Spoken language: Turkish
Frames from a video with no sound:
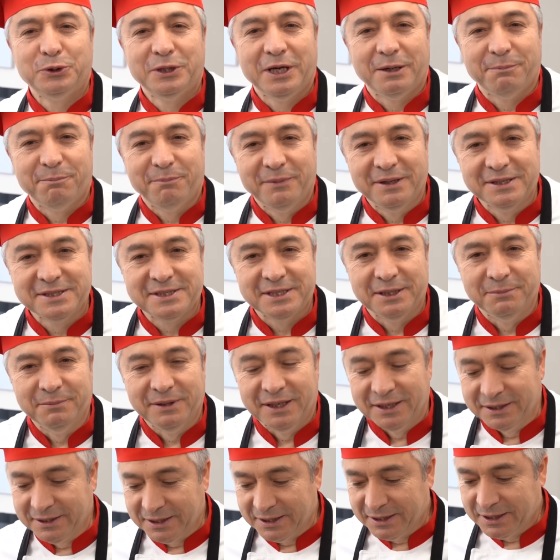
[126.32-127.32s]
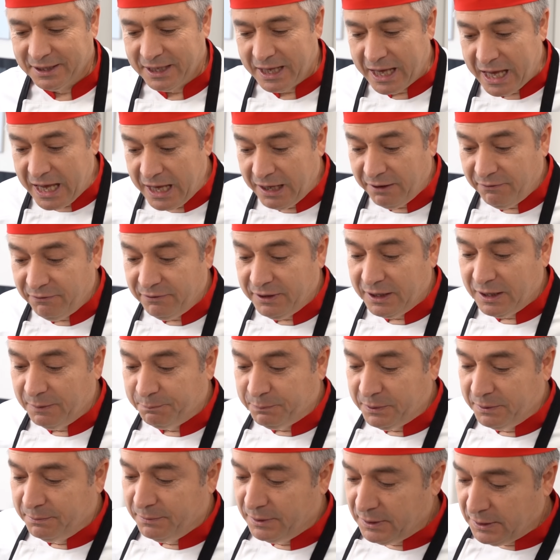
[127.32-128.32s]
yapma zamanı. Ev
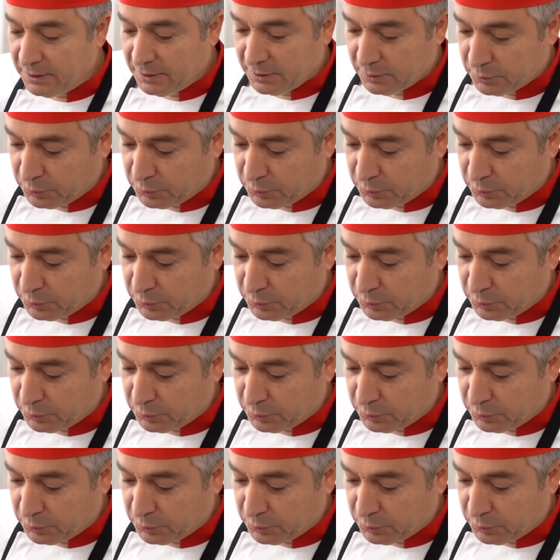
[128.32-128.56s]
yapımı